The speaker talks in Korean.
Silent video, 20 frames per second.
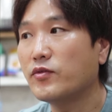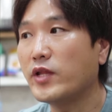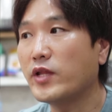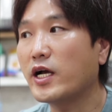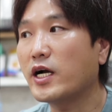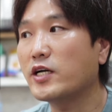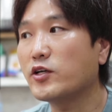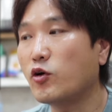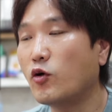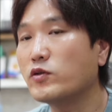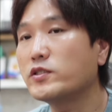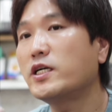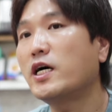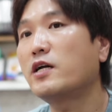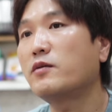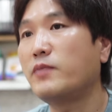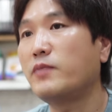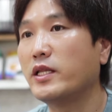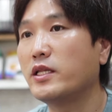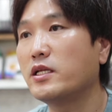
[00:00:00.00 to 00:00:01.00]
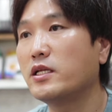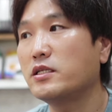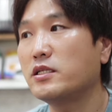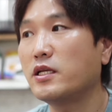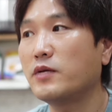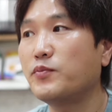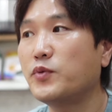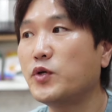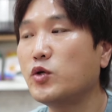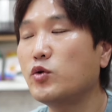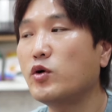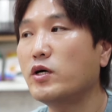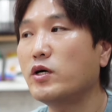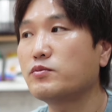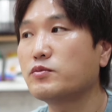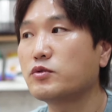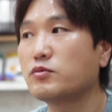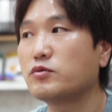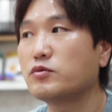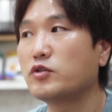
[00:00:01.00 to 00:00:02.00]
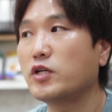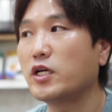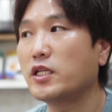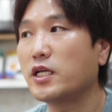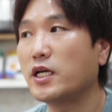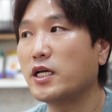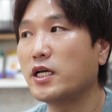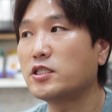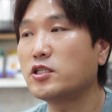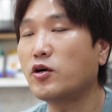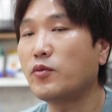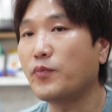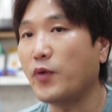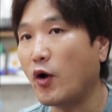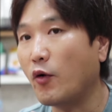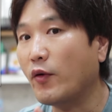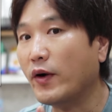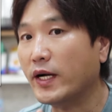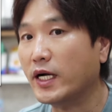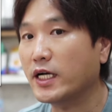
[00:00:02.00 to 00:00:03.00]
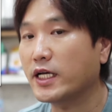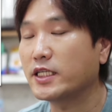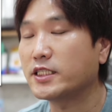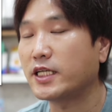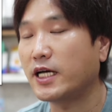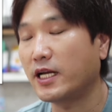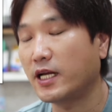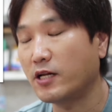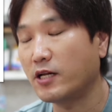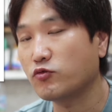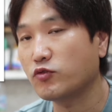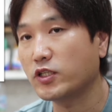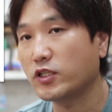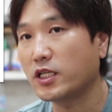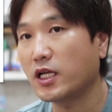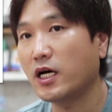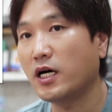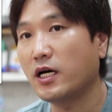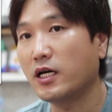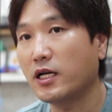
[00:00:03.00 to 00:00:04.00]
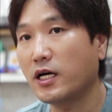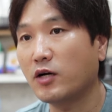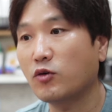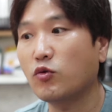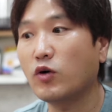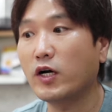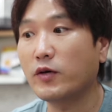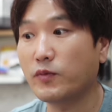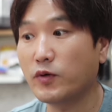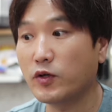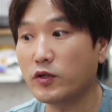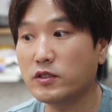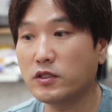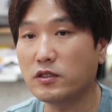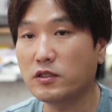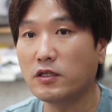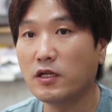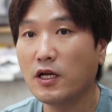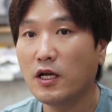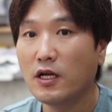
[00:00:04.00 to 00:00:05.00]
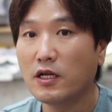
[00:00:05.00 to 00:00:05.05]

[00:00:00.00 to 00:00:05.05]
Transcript: 내가 영상을 만드는데 필요한 부분에 대해서 명확하게 잘 알고 있다라고 하면은